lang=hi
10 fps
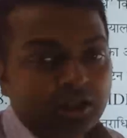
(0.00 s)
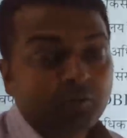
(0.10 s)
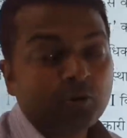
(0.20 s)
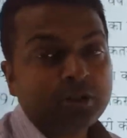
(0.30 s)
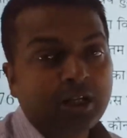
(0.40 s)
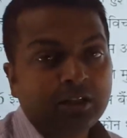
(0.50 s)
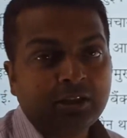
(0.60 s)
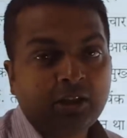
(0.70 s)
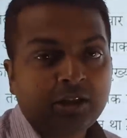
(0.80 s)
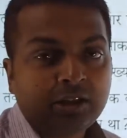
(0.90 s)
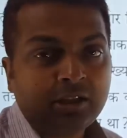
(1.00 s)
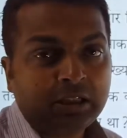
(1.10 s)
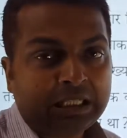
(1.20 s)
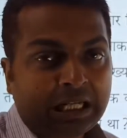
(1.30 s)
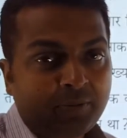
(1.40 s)
हम लोग जानते हैं कि
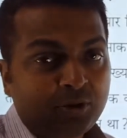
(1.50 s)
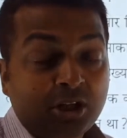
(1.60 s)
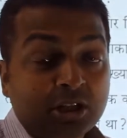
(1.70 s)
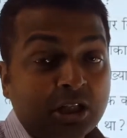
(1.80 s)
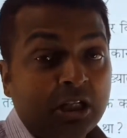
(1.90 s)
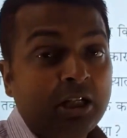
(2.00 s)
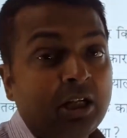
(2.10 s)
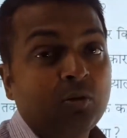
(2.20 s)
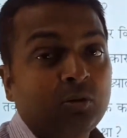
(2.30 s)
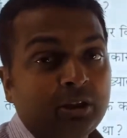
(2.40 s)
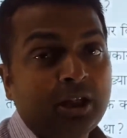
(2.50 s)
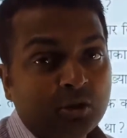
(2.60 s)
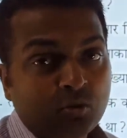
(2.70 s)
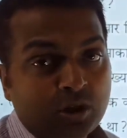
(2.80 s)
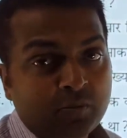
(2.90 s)
नाभिकीय संलयन होती है
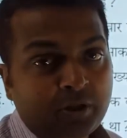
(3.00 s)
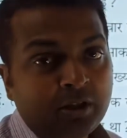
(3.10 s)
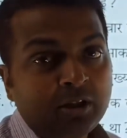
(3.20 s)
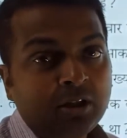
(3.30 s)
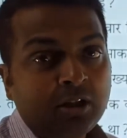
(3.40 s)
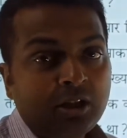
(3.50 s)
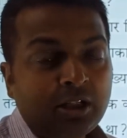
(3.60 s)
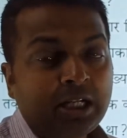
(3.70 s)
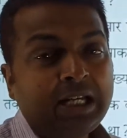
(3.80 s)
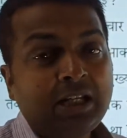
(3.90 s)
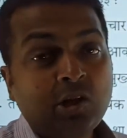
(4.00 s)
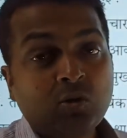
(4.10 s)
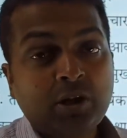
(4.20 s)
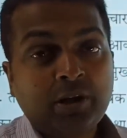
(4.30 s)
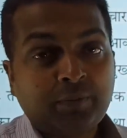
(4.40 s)
सूरज में यानी
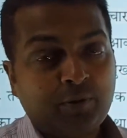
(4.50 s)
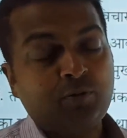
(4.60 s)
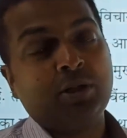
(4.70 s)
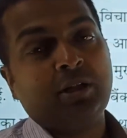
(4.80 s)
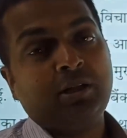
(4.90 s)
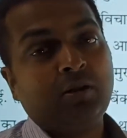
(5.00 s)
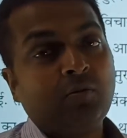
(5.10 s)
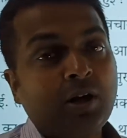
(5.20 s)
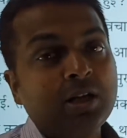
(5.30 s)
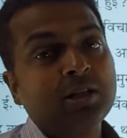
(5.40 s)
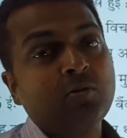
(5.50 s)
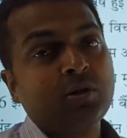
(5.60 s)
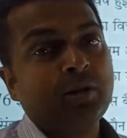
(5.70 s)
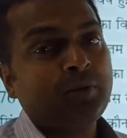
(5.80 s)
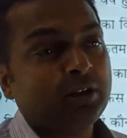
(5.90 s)
न्यूक्लियर फ्यूज़न वहाँ से
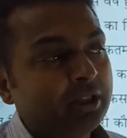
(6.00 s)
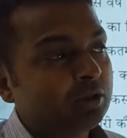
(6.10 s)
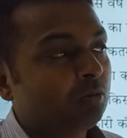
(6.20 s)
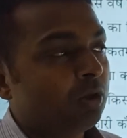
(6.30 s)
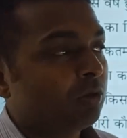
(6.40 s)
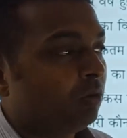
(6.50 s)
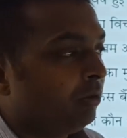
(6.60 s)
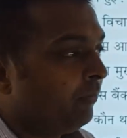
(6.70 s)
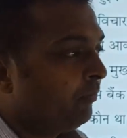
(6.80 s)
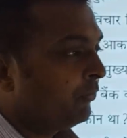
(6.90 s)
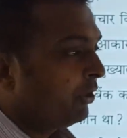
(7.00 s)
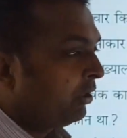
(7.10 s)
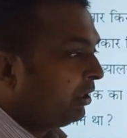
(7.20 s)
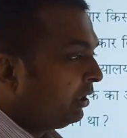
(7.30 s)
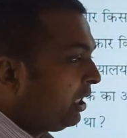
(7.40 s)
ऊर्जा मिलती है सूरज को
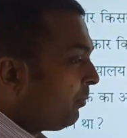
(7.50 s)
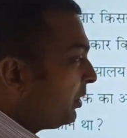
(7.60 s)
कितना